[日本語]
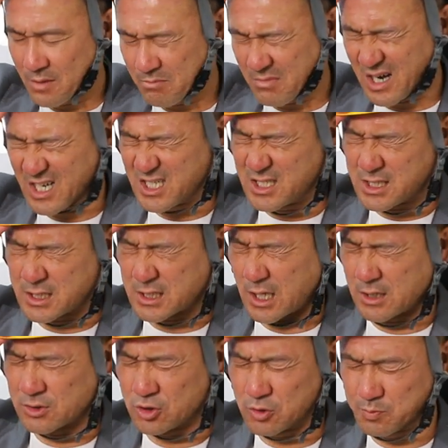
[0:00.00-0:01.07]
毎日
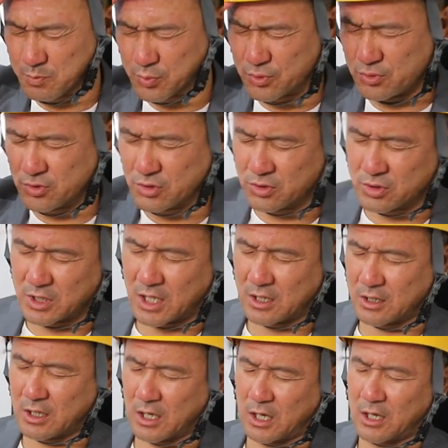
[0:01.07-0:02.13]
30分ずつ
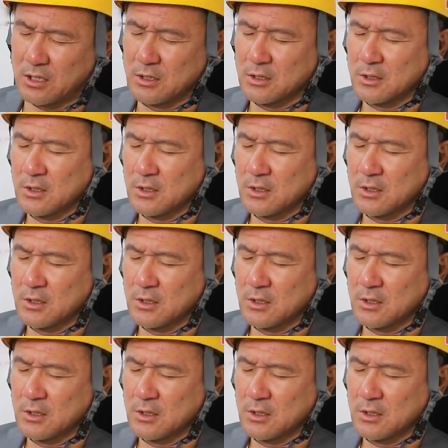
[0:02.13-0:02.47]
やったら